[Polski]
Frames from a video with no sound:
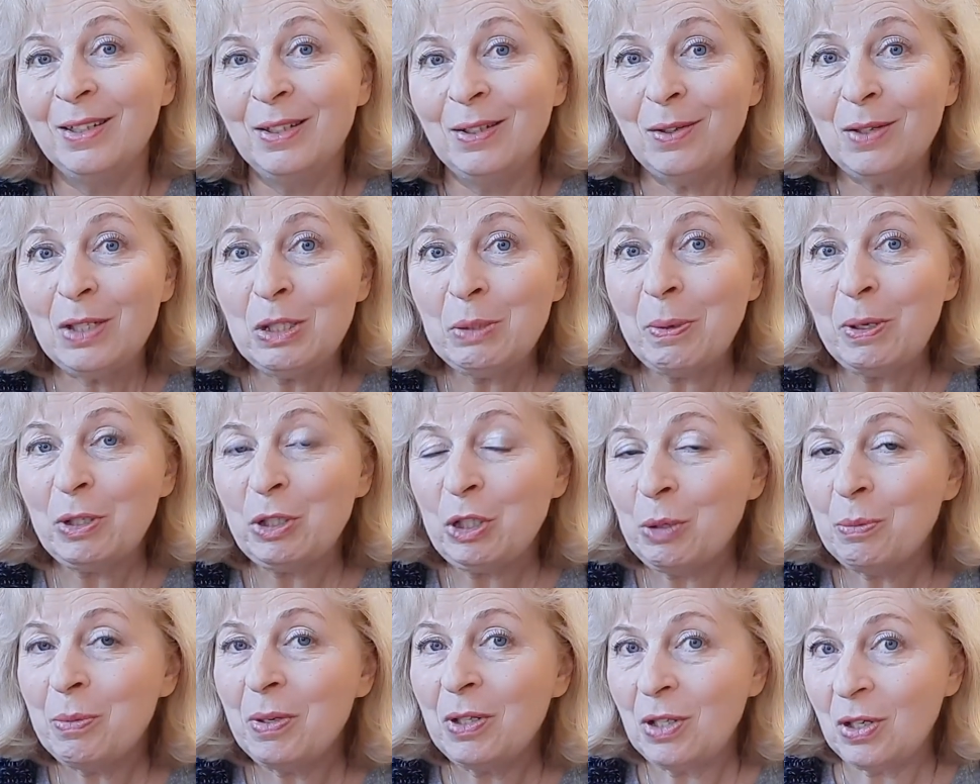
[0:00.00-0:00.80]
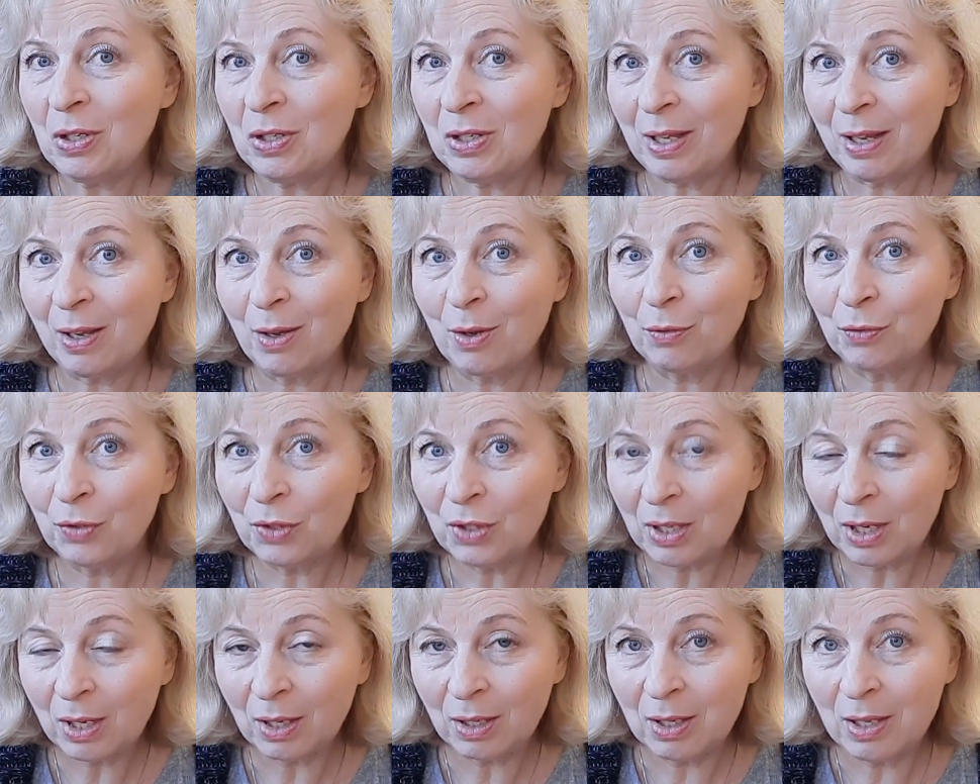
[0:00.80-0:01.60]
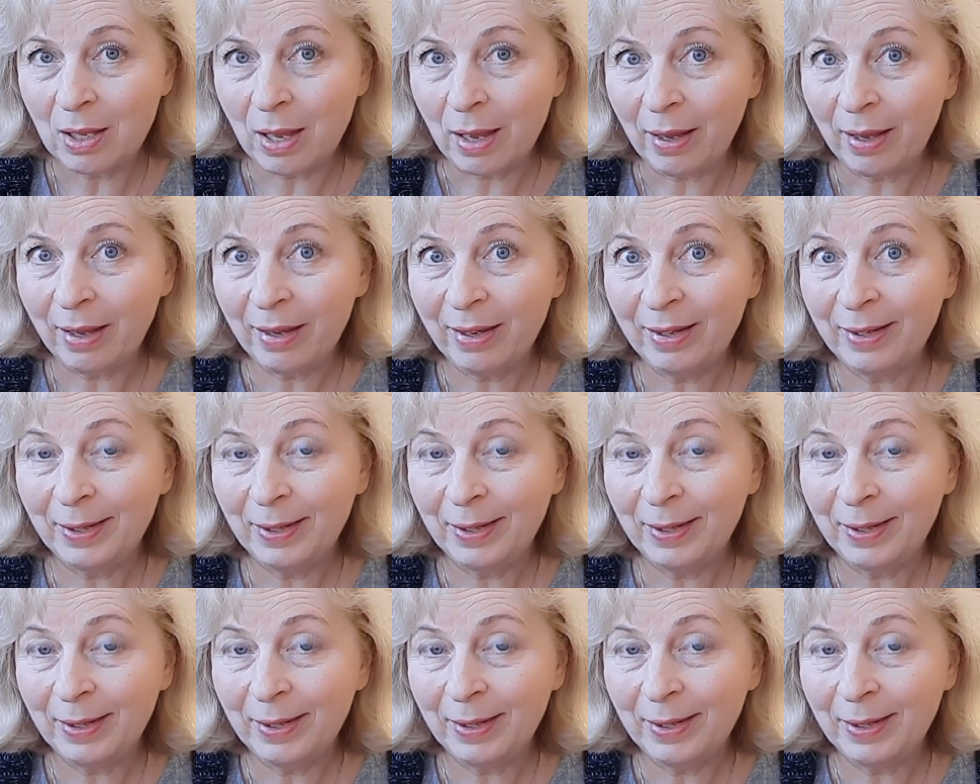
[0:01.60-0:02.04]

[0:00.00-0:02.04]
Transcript: No i zobaczymy, co z tego wyniknie.